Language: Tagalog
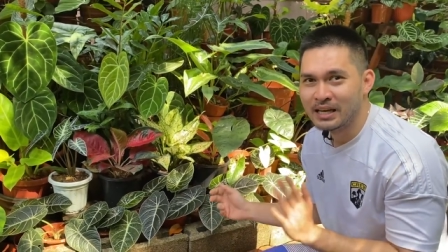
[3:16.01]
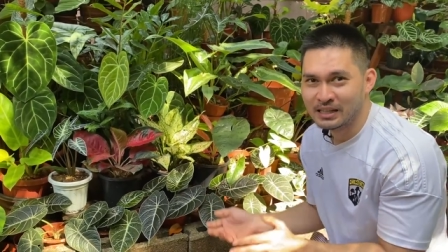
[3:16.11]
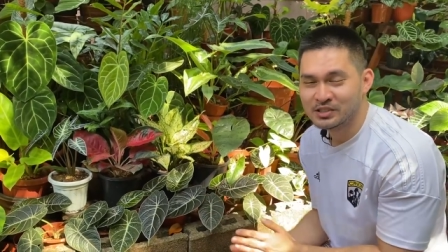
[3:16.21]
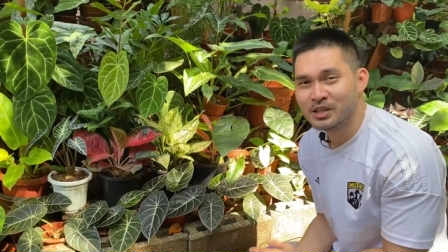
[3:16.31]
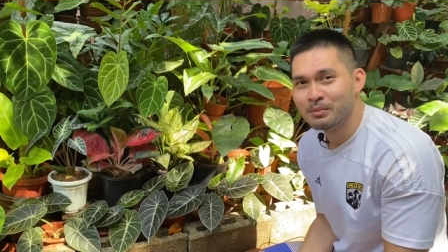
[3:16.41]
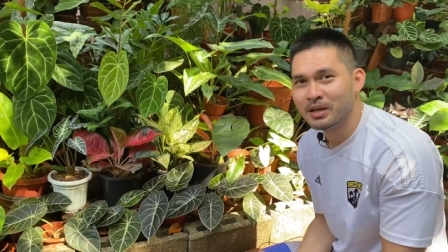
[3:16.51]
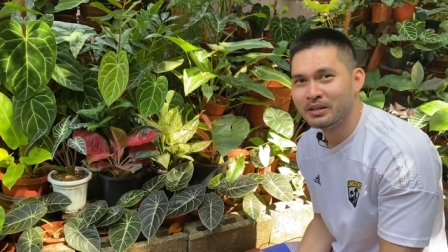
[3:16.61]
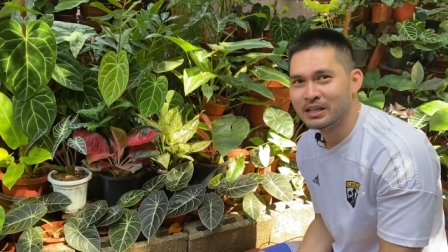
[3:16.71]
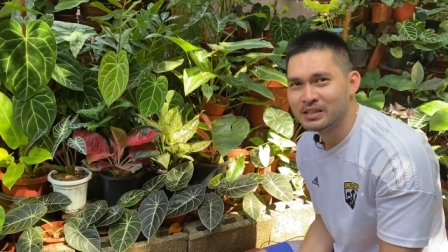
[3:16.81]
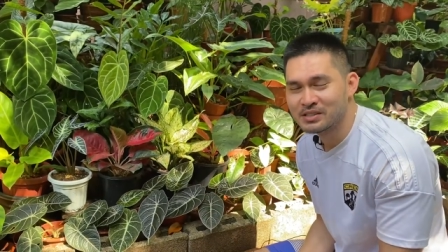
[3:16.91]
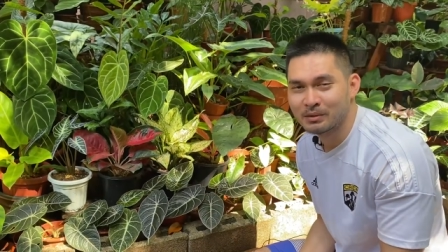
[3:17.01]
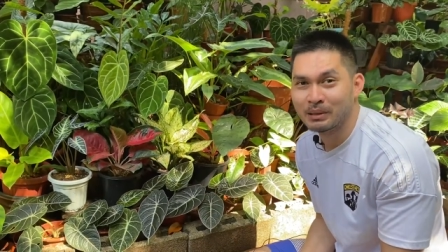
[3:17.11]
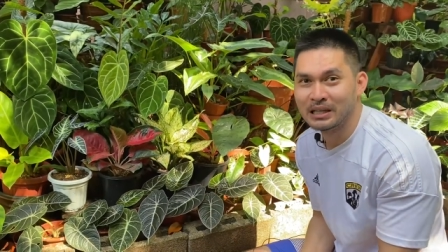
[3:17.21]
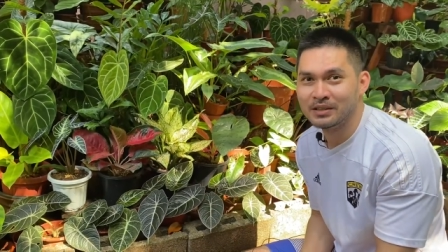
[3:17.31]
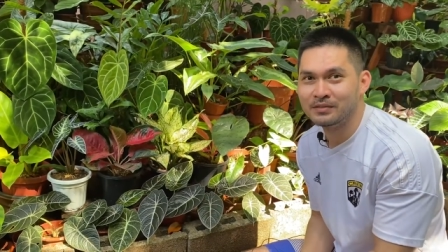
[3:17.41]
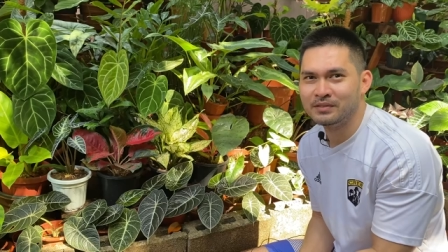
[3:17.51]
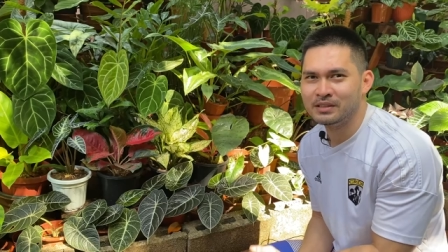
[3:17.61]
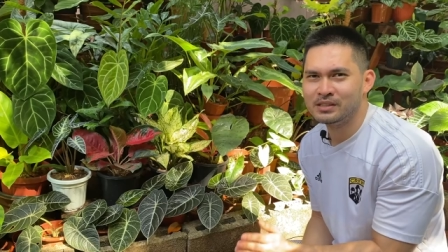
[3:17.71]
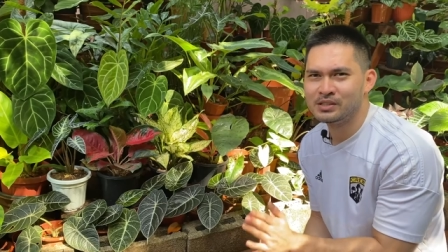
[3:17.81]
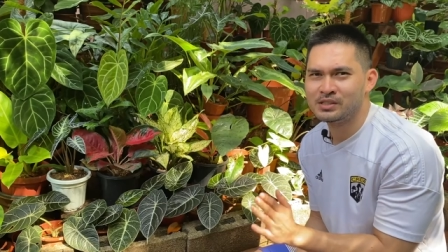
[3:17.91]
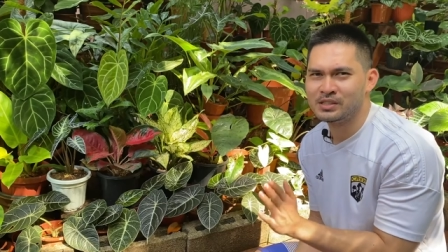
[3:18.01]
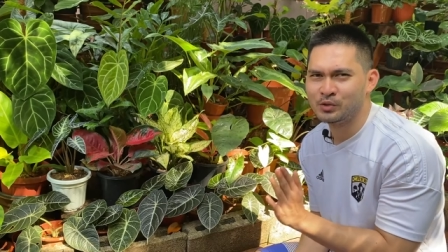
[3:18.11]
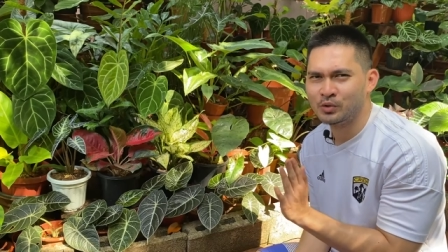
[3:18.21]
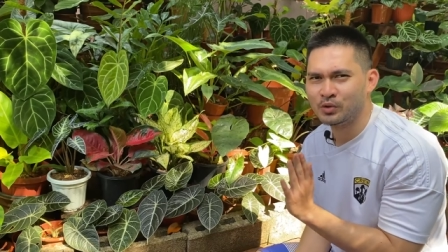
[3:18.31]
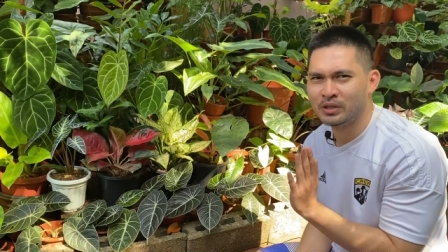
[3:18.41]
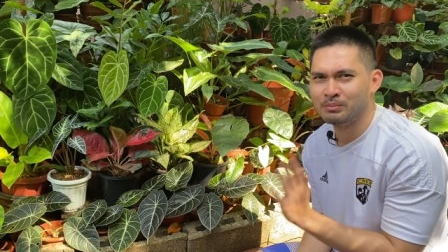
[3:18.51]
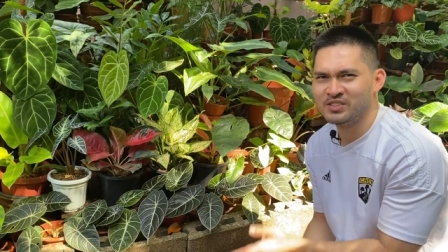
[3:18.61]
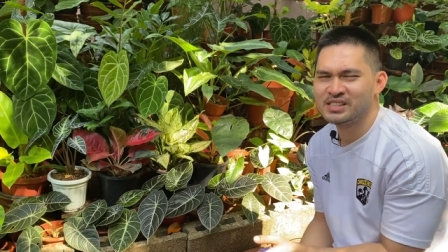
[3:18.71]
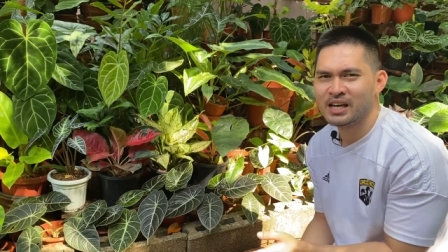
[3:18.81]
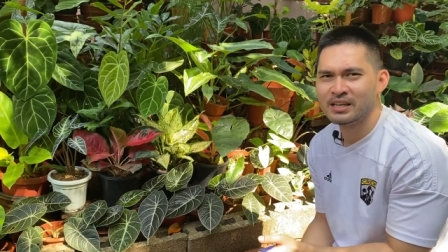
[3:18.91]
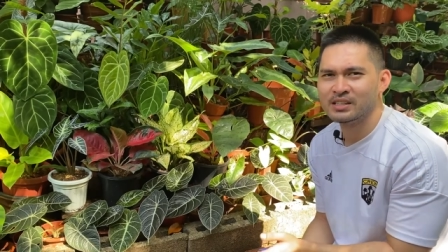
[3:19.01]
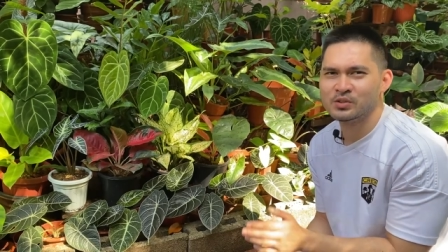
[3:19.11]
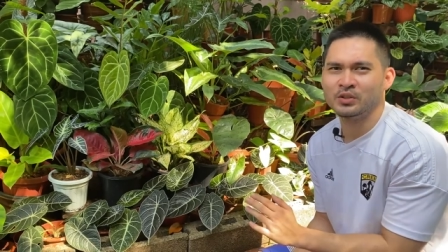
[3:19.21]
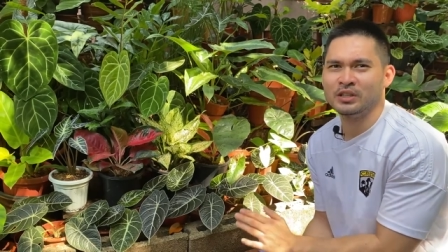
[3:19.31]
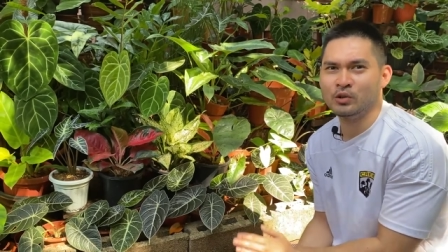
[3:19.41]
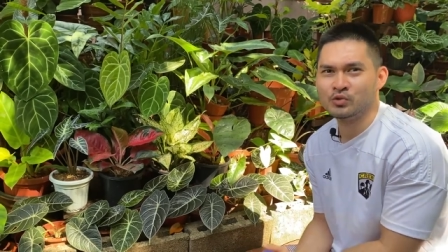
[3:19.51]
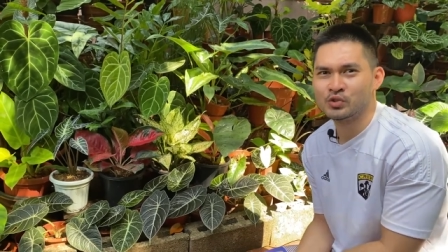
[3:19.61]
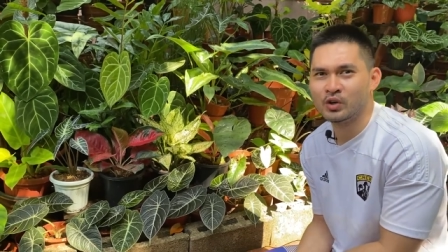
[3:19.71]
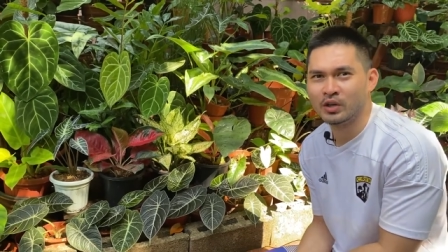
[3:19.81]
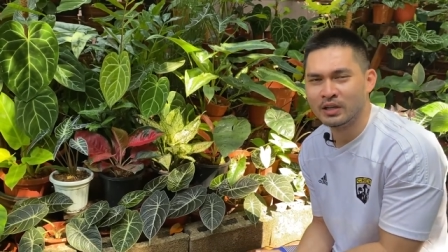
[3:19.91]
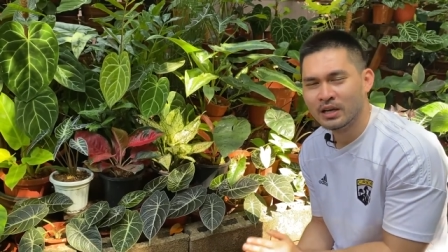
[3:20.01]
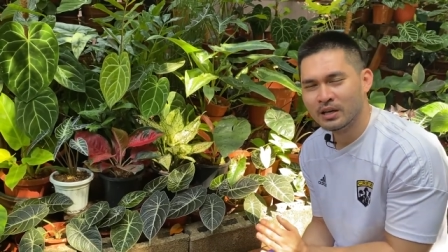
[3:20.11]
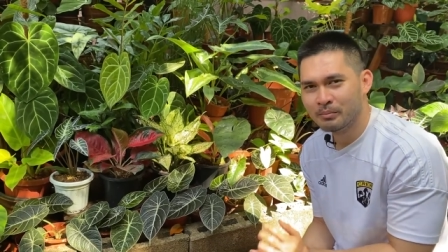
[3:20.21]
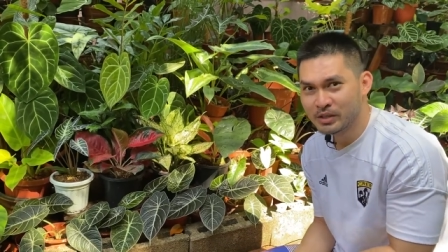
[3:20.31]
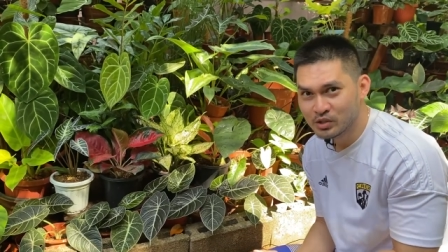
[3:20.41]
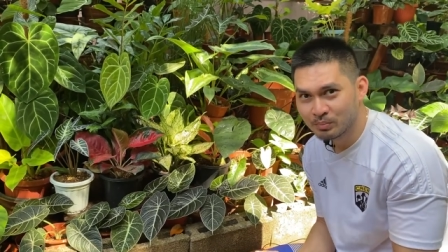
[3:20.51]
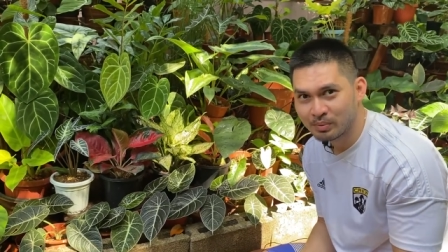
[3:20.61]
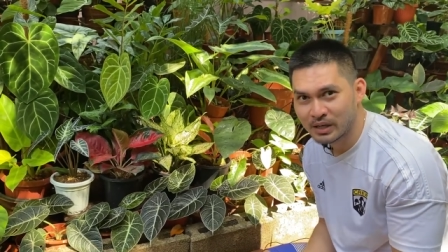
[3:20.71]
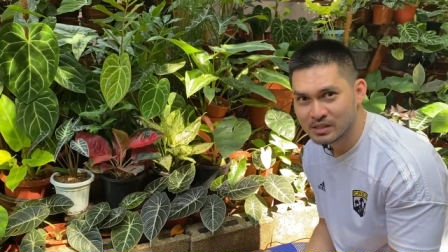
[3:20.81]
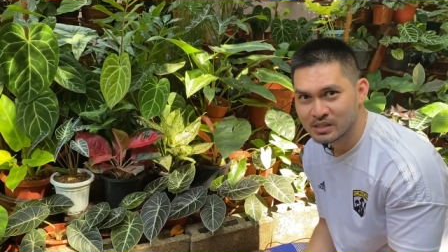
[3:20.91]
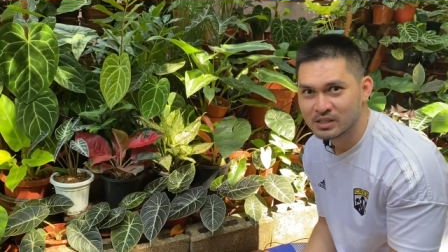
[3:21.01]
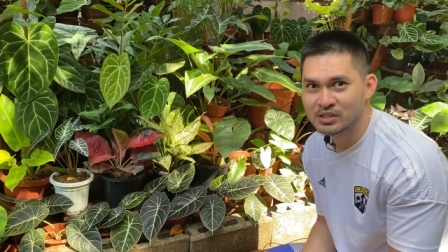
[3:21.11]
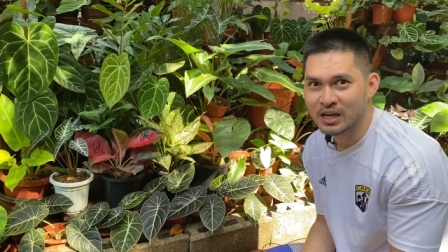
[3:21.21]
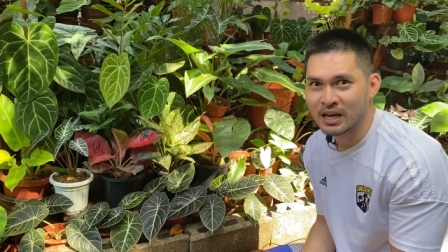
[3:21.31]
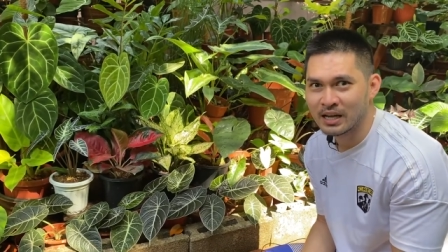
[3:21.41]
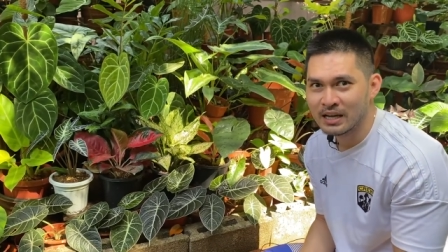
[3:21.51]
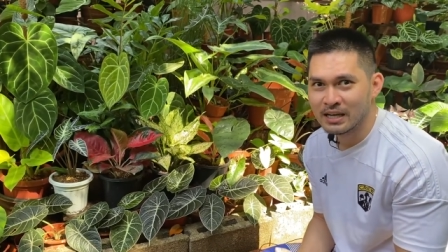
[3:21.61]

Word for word: And in some areas, I believe, siguro in Visayas or in Luzon, medyo pricey siya.